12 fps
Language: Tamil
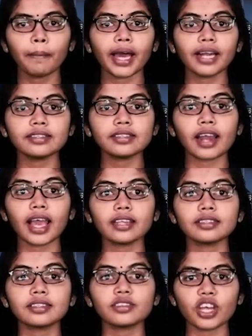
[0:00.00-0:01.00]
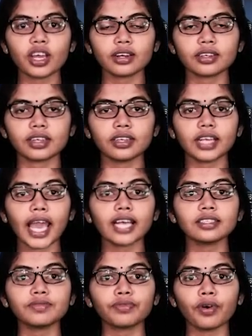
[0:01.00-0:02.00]
பென்சில் எஸ் த்ரீ ஹண்ட்ரட்
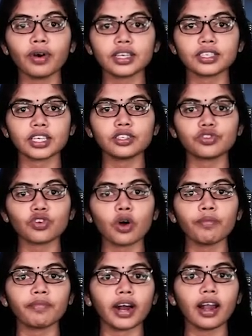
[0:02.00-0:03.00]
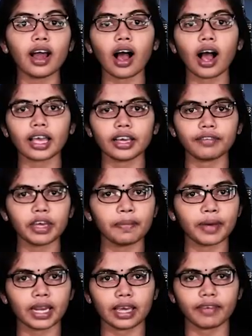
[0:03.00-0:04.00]
எஸ் ஃபோர் ஹண்ட்ரட் ட்ரோம் ஒன் ஆகியவை
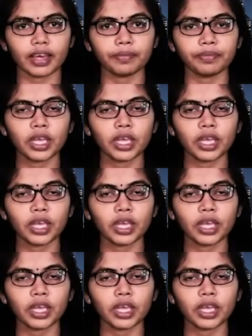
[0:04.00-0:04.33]
பெரியவை